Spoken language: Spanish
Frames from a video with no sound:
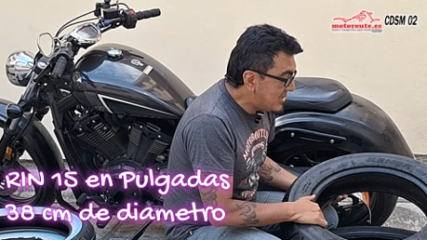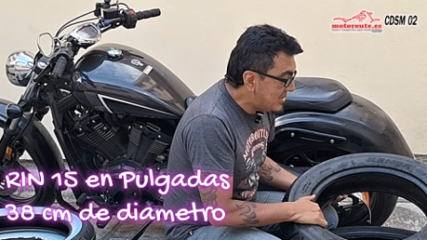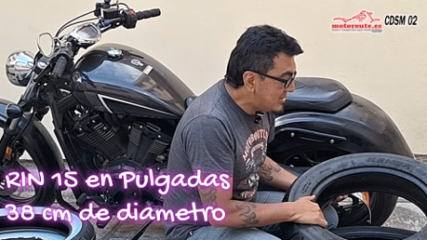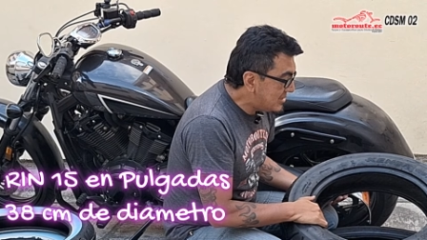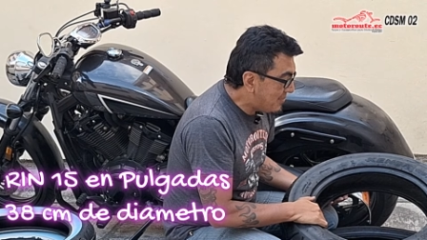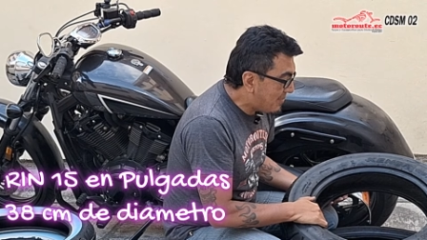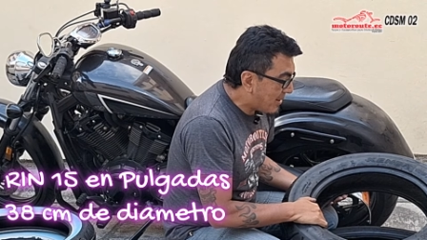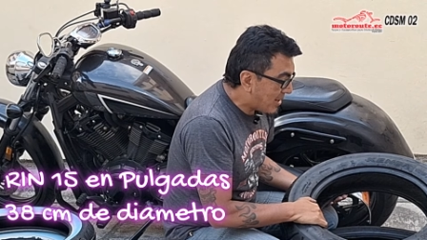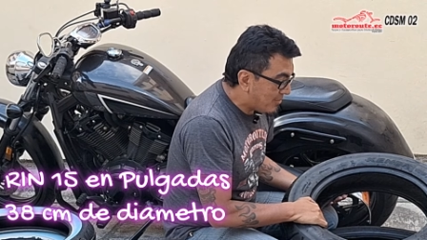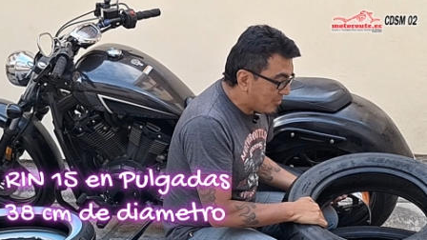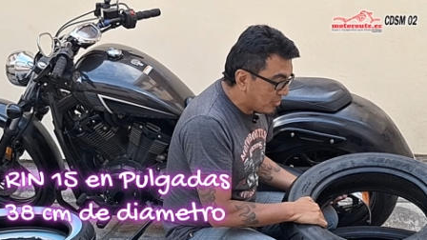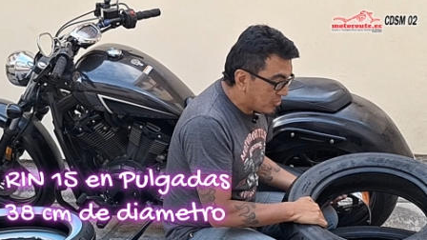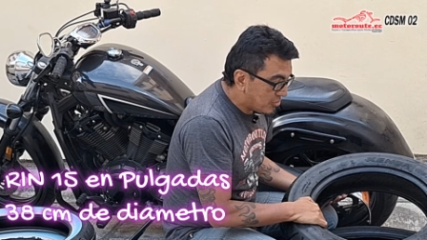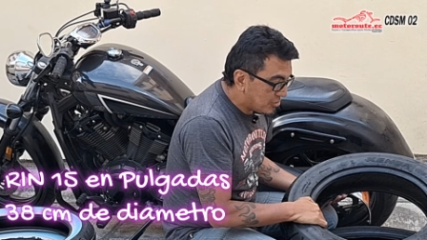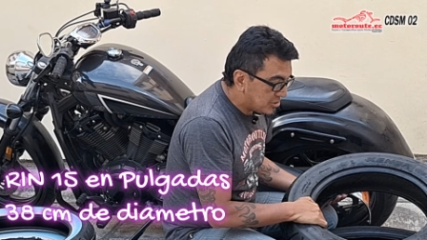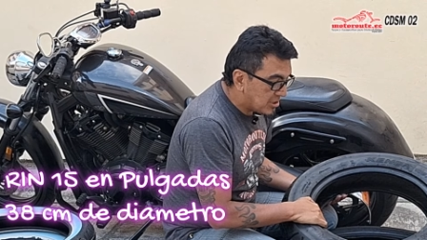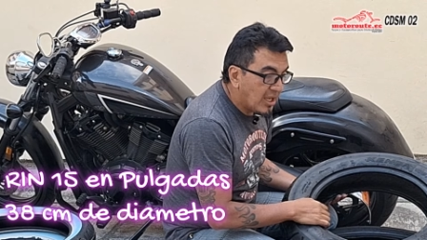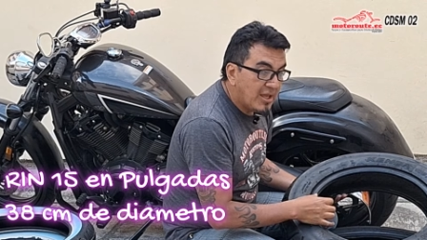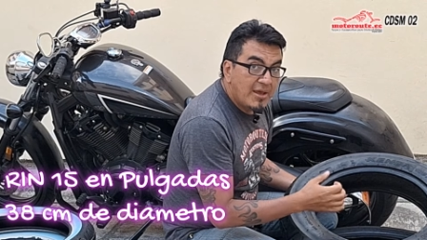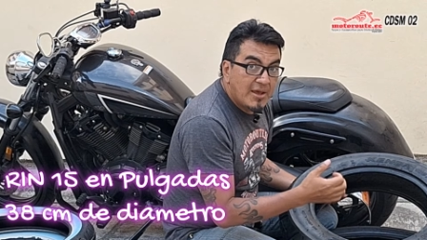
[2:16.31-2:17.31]
15 para
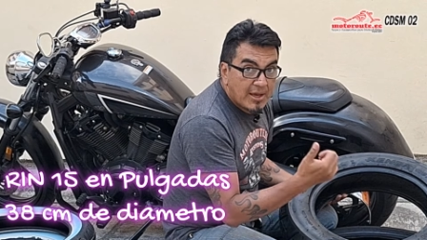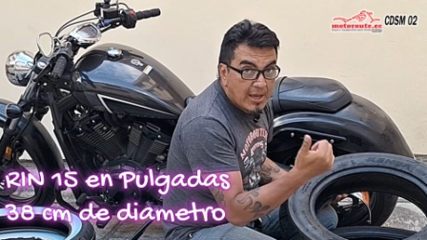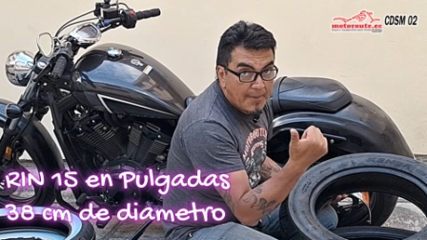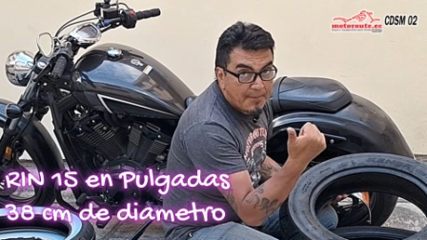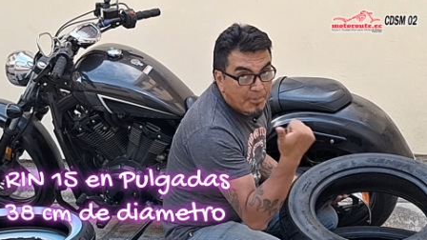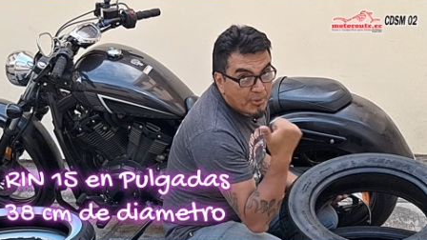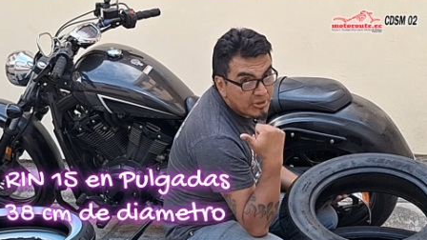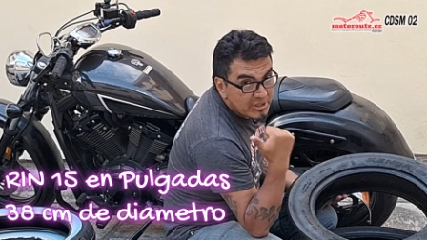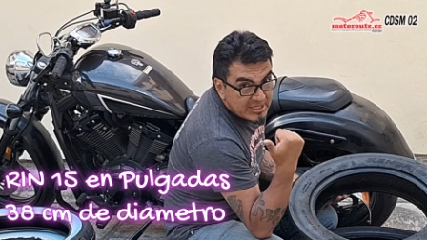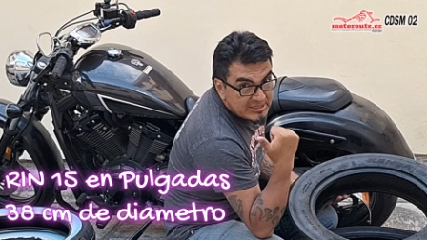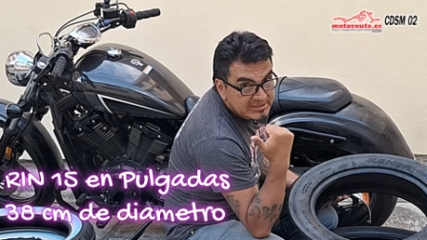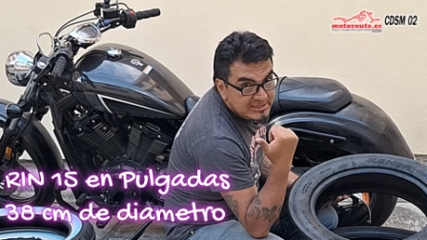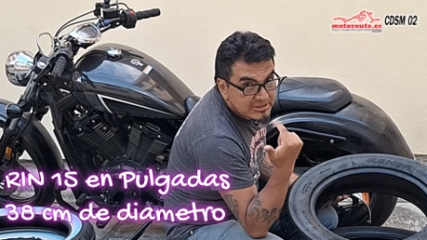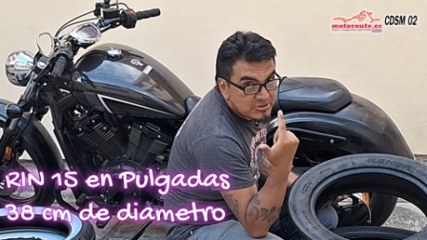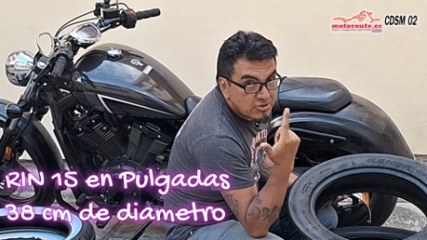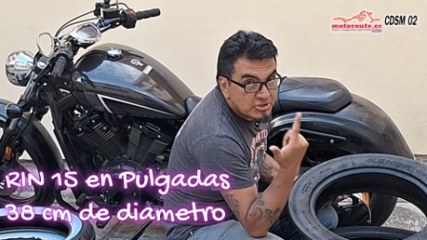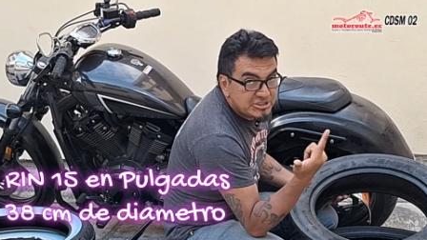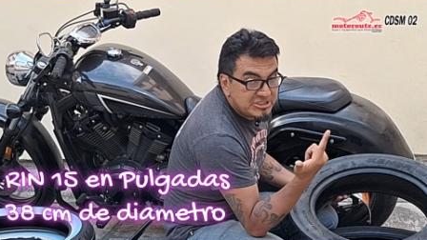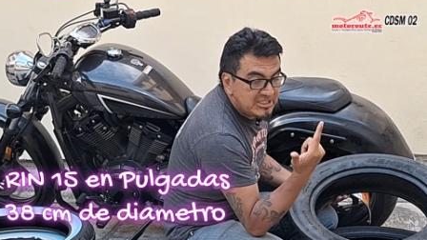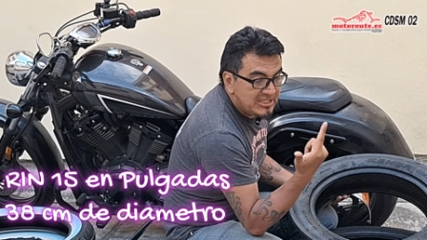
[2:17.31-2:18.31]
motos
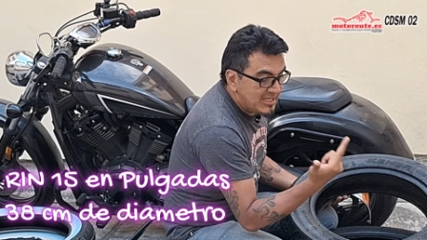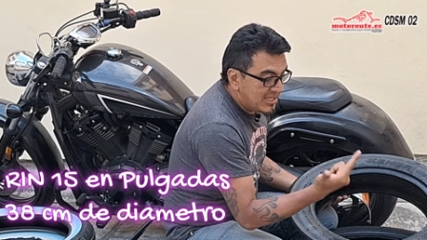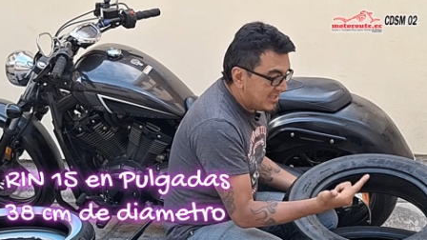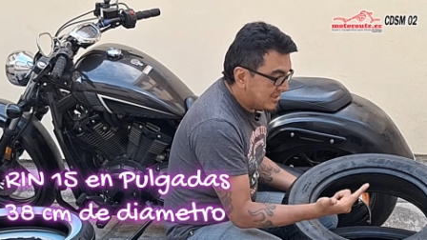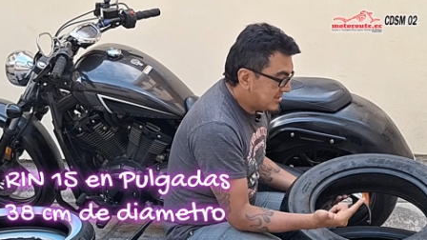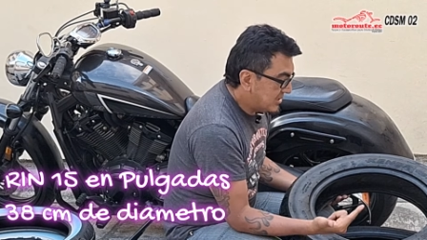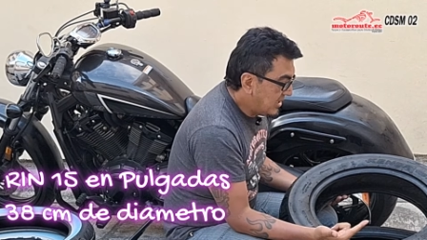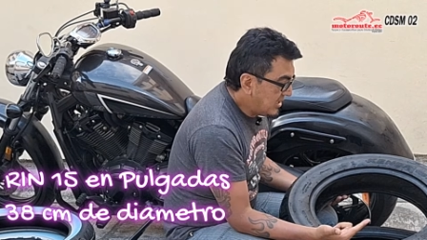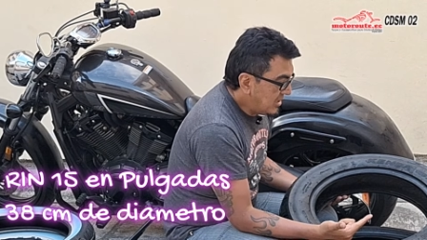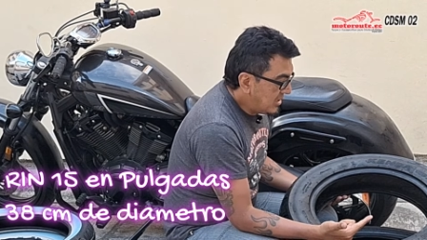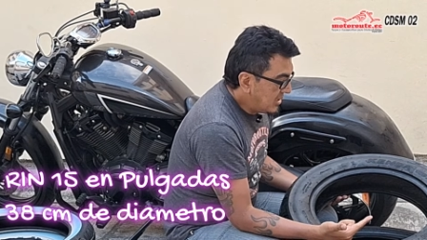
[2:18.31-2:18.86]
japonesas o chinas,